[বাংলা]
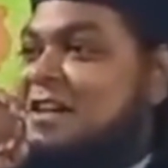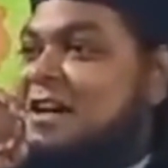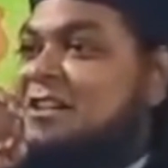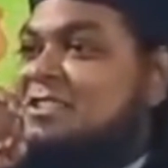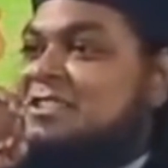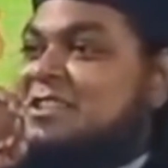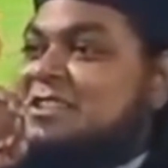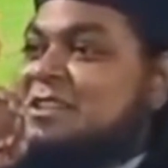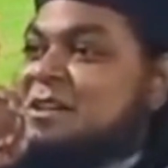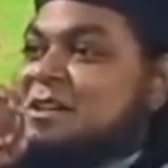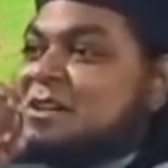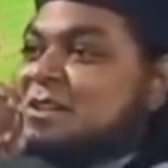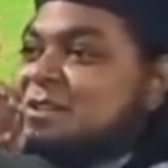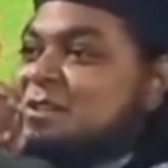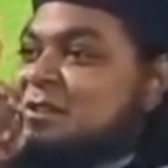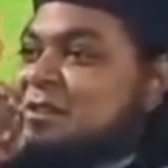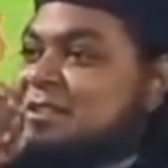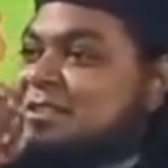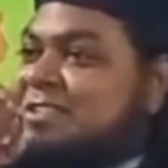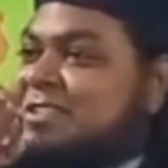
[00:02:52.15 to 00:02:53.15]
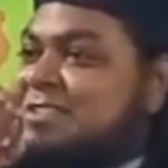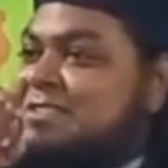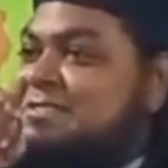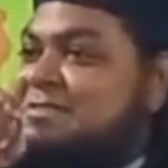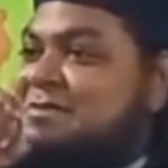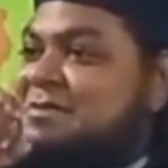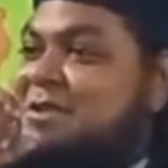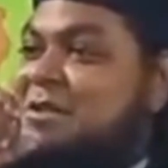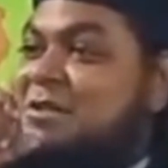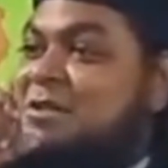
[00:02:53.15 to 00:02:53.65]
আর জেনে রাখি শয়তান
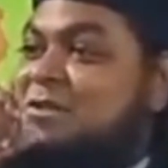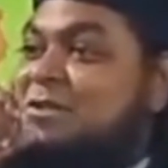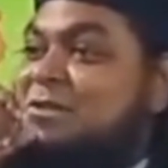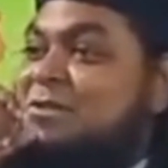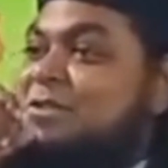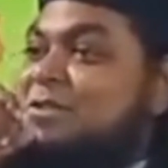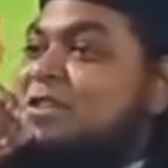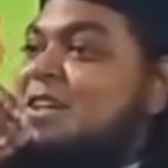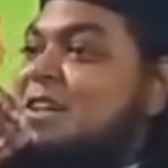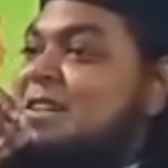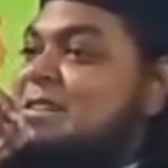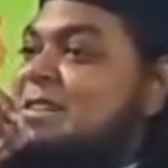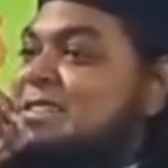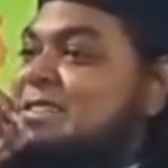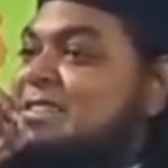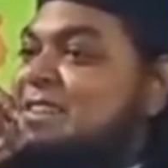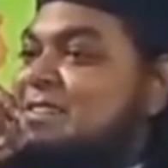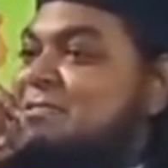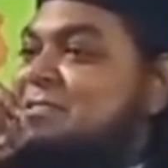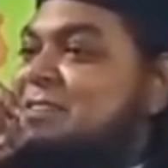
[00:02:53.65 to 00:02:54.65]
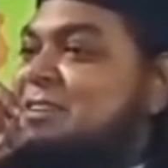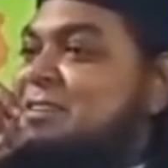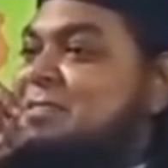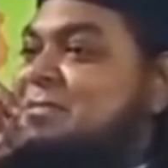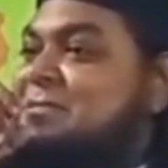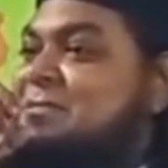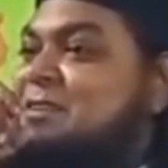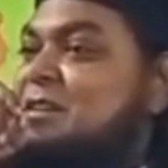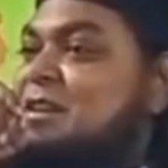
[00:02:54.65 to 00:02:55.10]
তুই যদি আল্লাহর দিয়া যান